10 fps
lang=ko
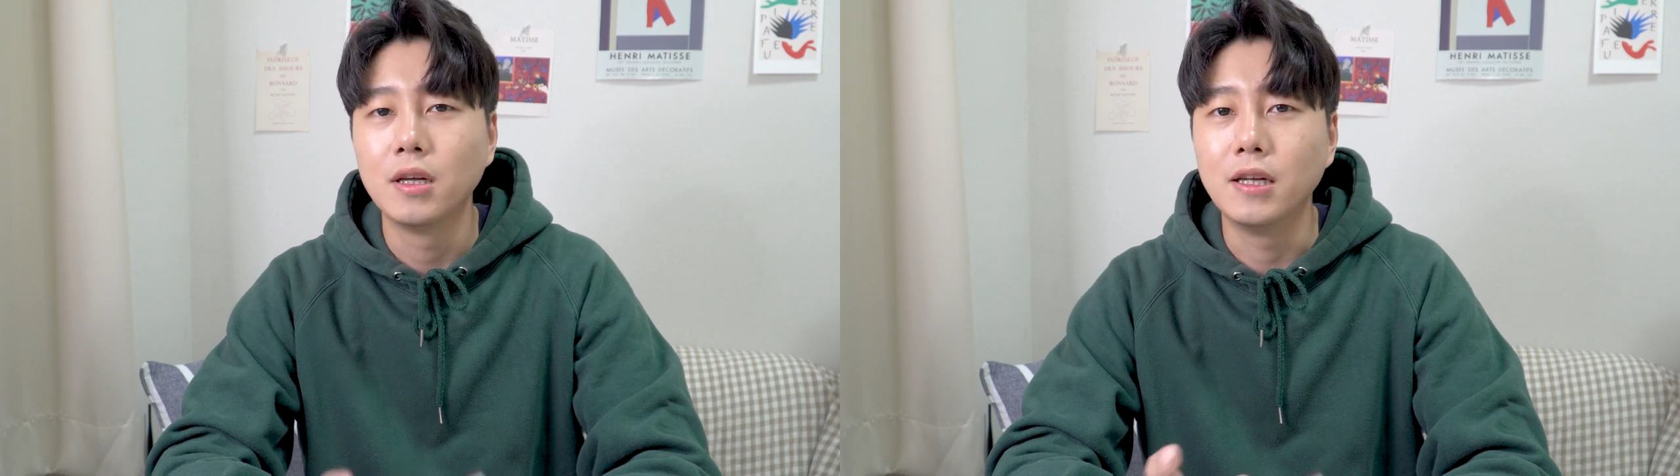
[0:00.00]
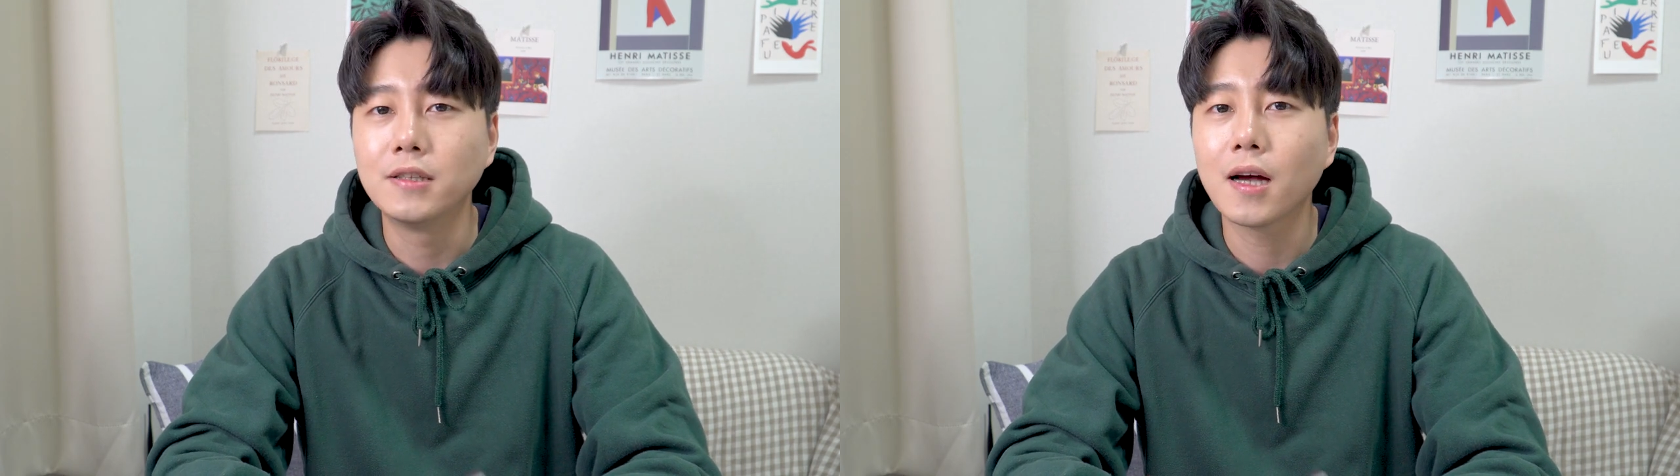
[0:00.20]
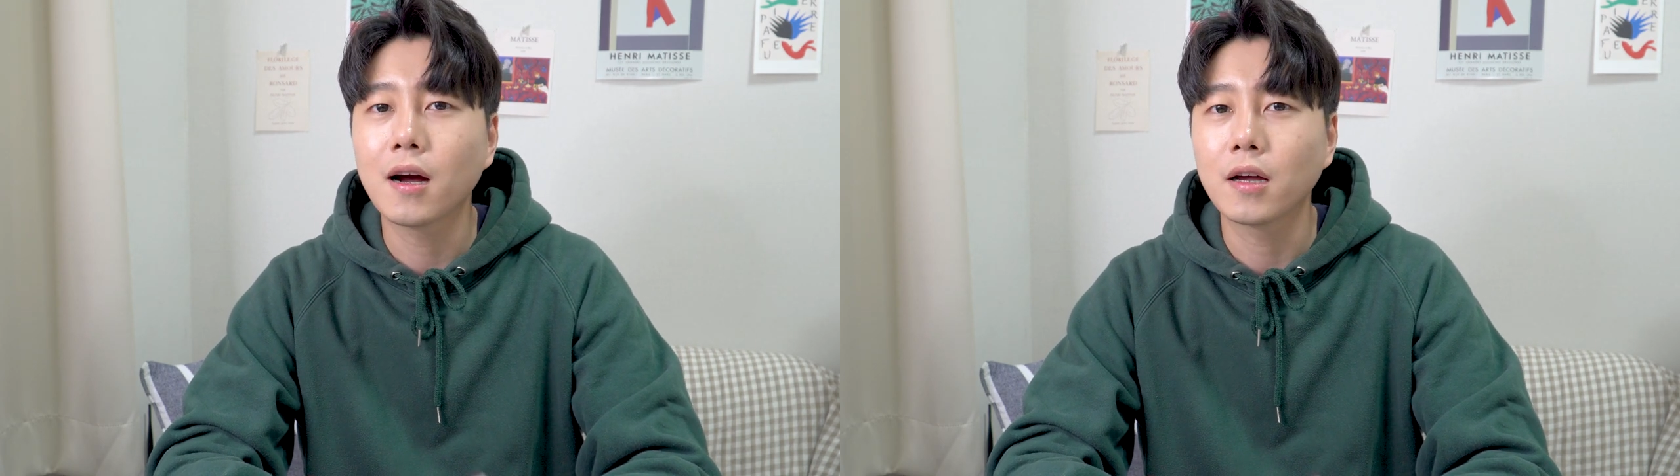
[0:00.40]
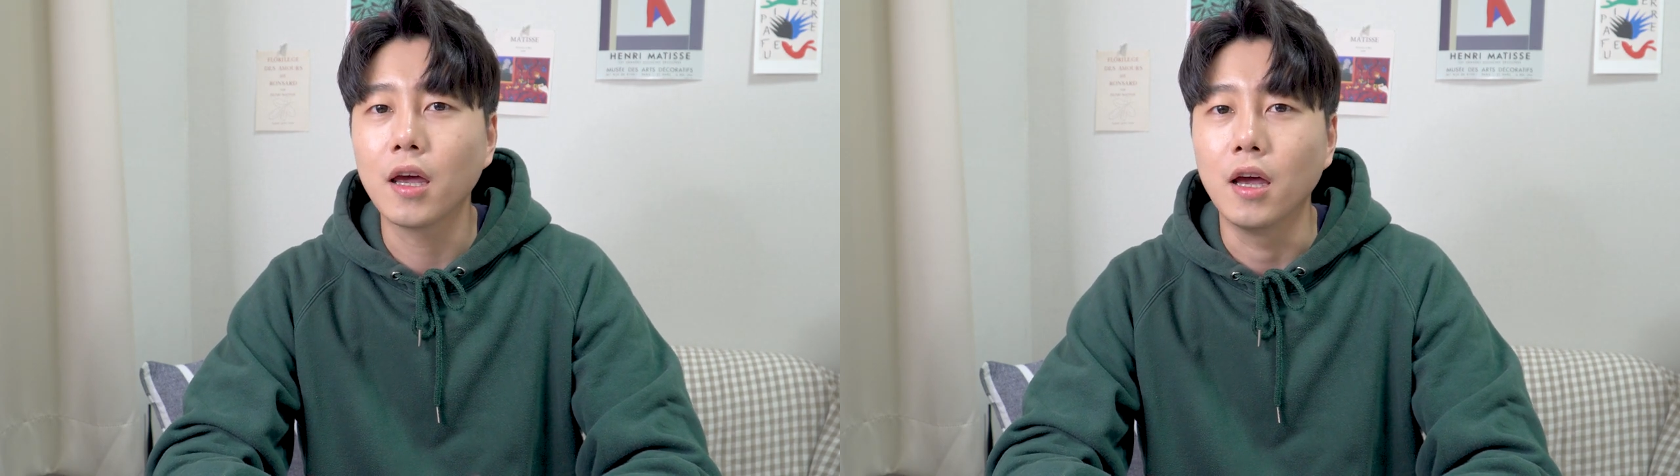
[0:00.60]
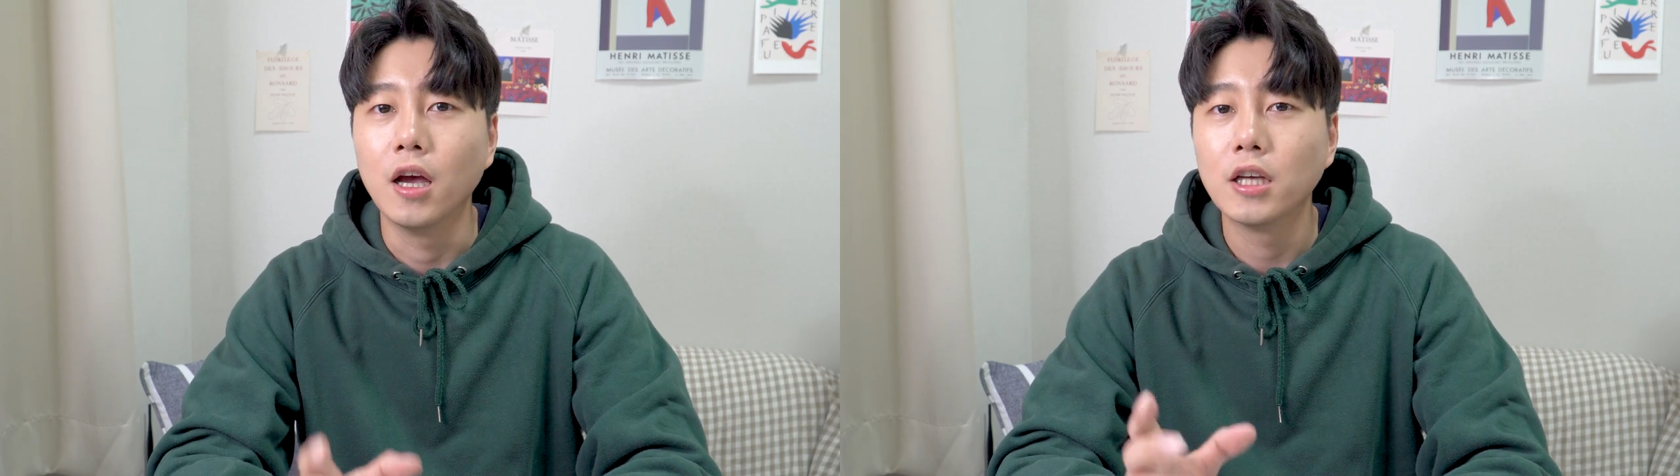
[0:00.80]

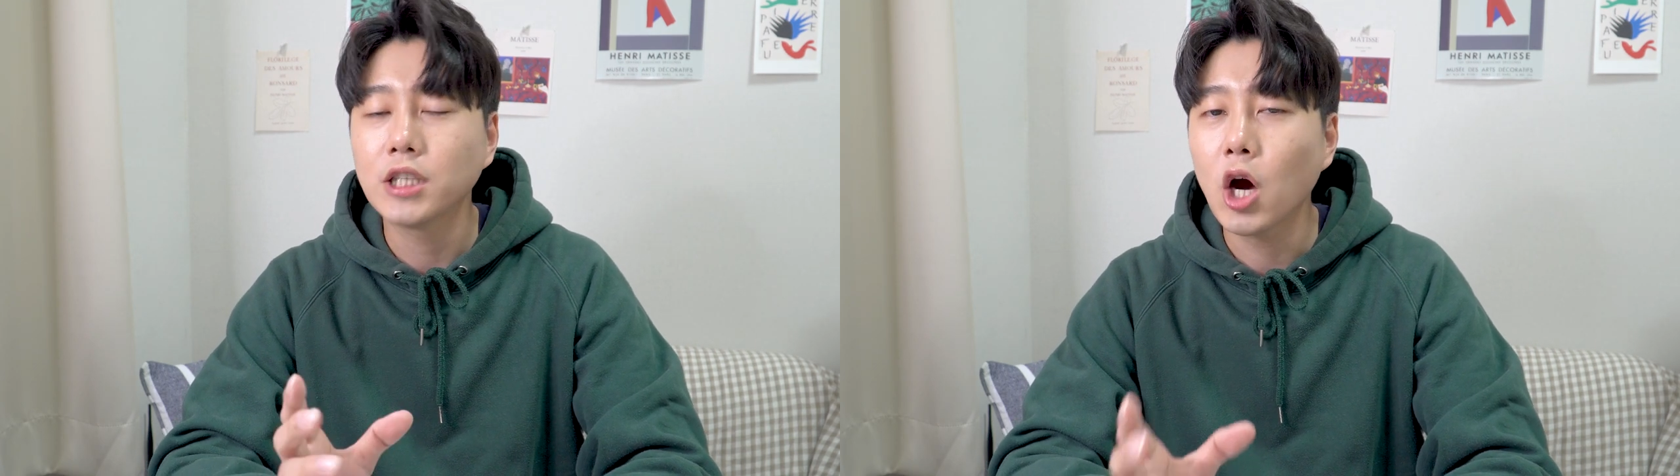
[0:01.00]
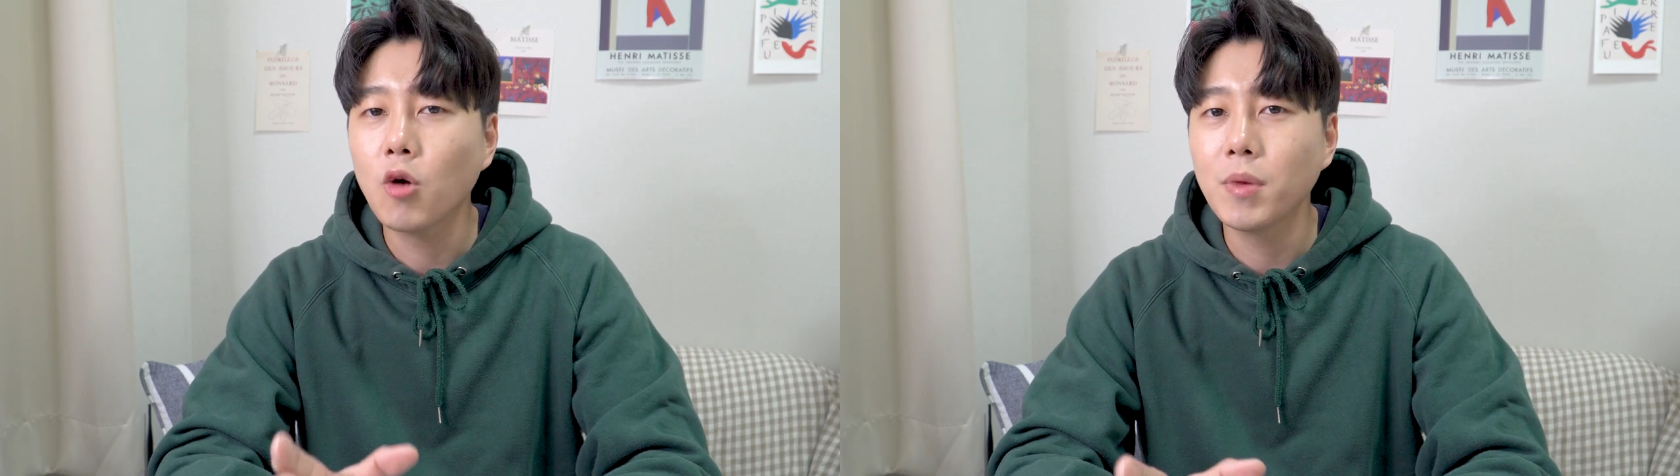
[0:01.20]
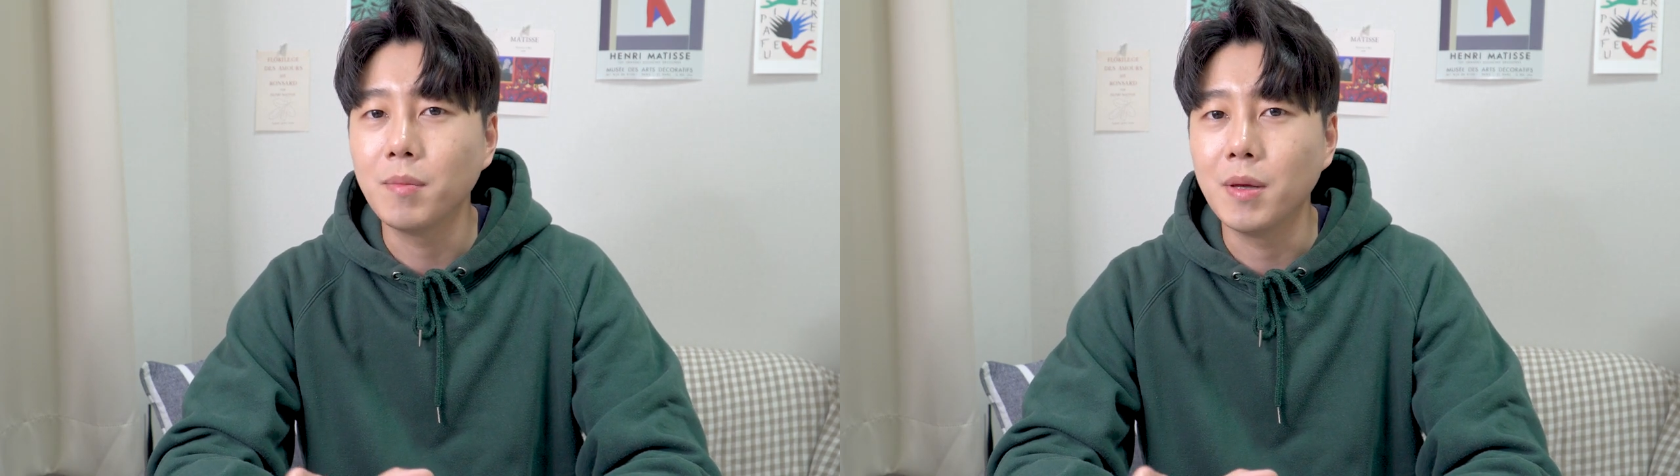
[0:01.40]
이상하게 샤오미